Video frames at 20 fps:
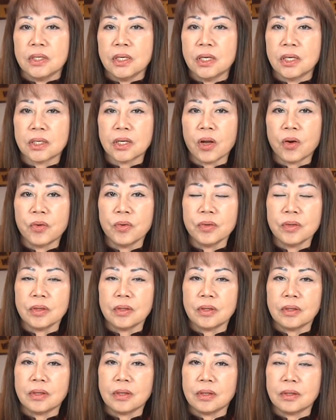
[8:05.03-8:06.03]
đường lối
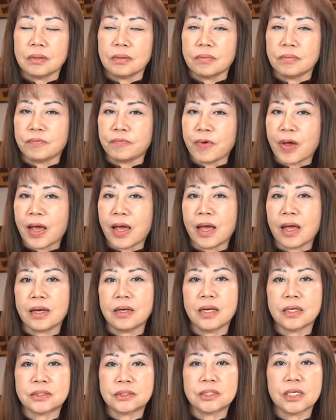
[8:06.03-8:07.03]

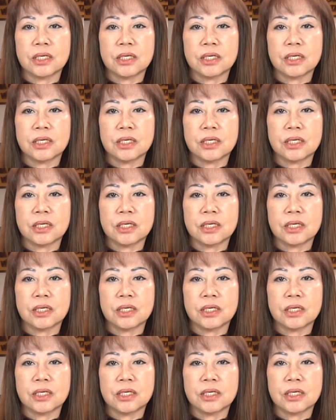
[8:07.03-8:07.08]
và lịch